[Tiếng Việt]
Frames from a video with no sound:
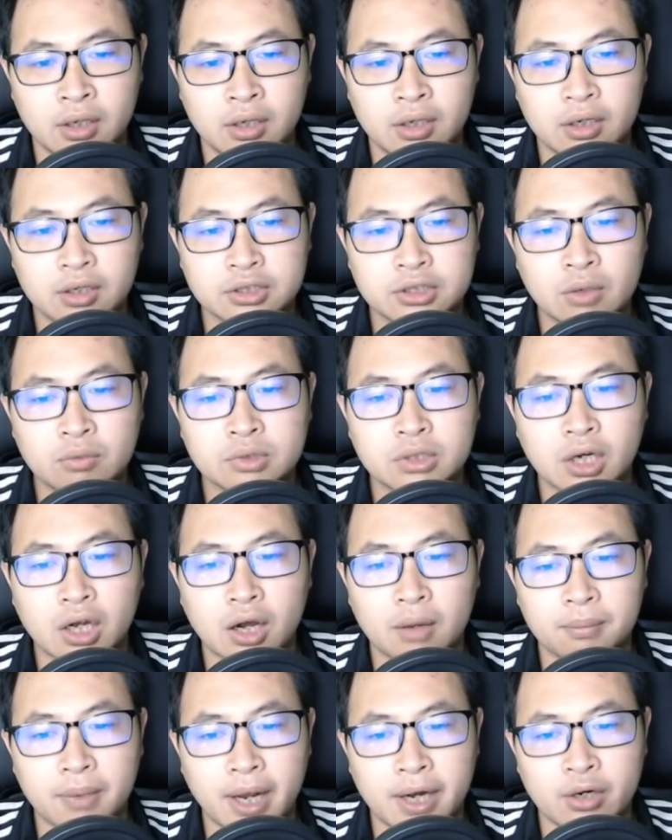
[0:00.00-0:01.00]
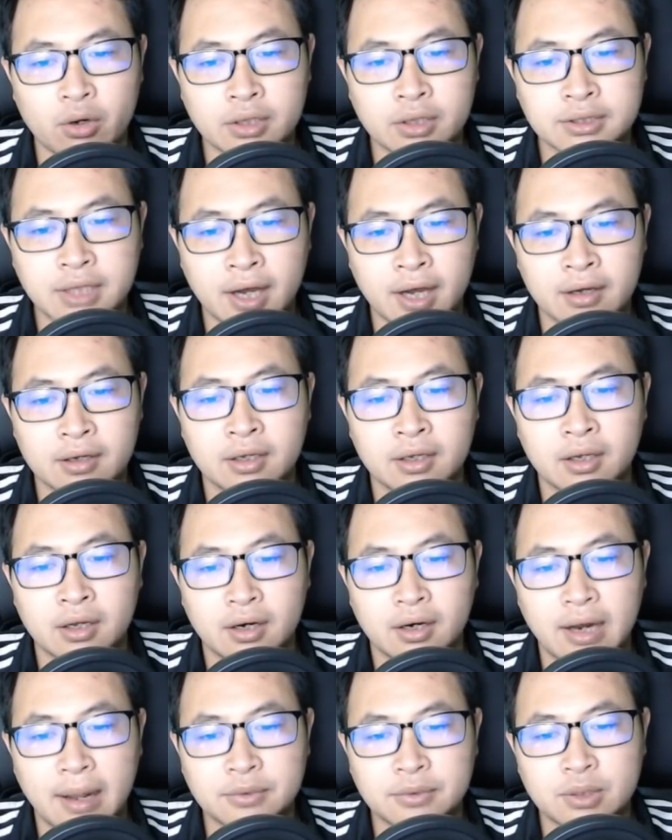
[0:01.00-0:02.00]
Ở trong trường hợp này nói ra
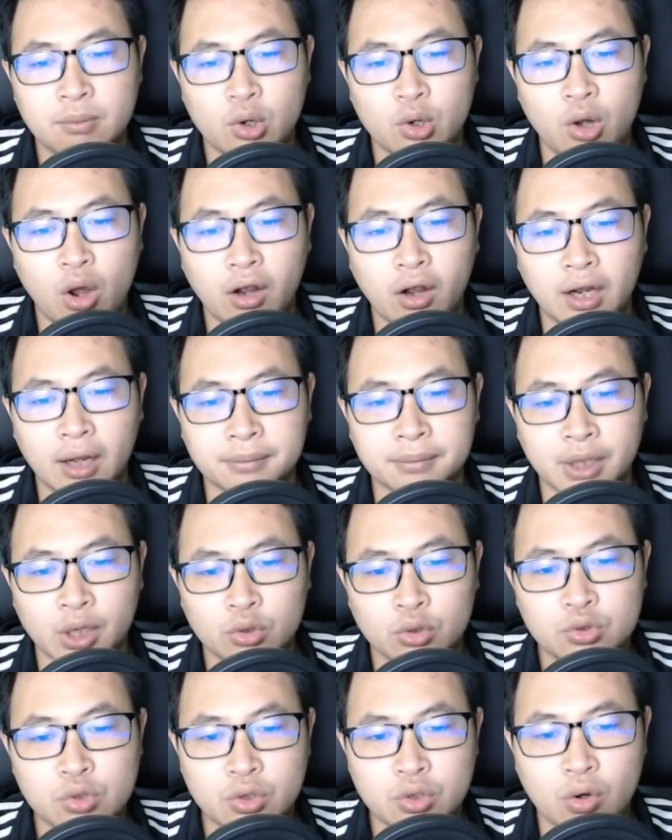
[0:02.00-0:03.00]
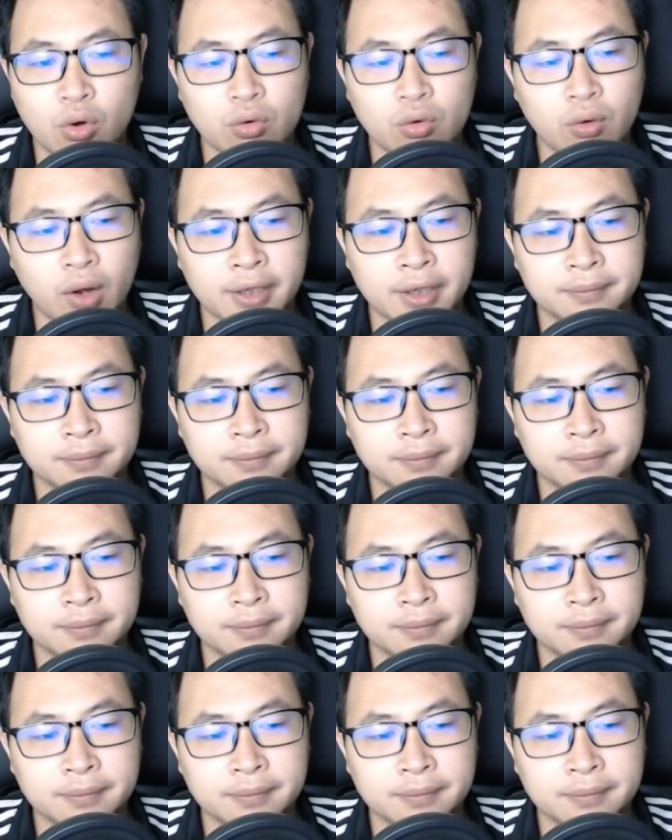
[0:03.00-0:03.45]
làm cho bọn họ cảm thấy có chút cổ quái.